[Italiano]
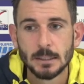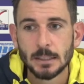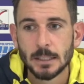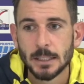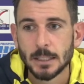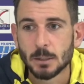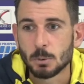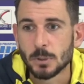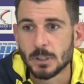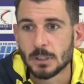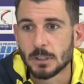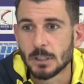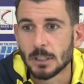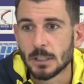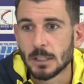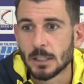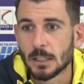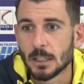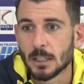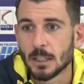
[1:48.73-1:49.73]
e
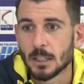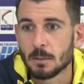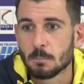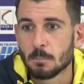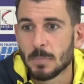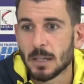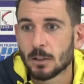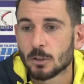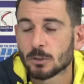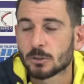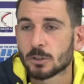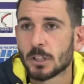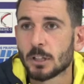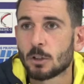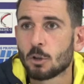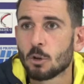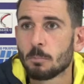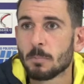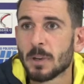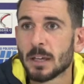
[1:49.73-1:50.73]
quindi meno se ne
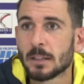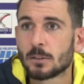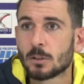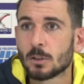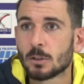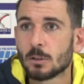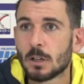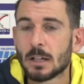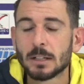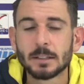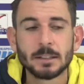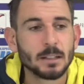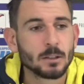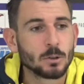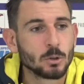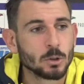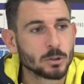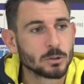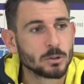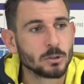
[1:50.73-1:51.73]
commettono anche a
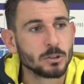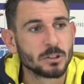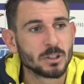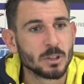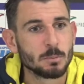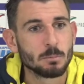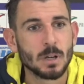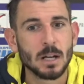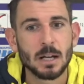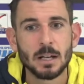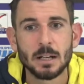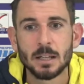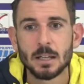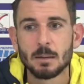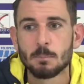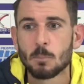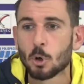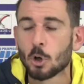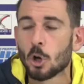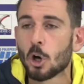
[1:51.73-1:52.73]
costo di sembrare
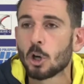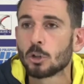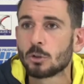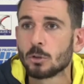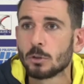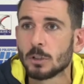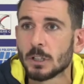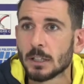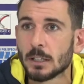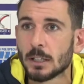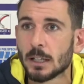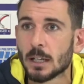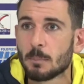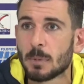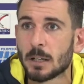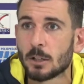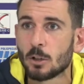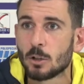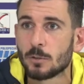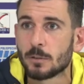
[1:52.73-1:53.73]
monotoni nella
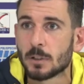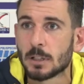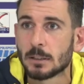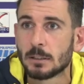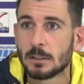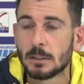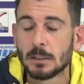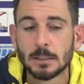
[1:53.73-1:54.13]
manovra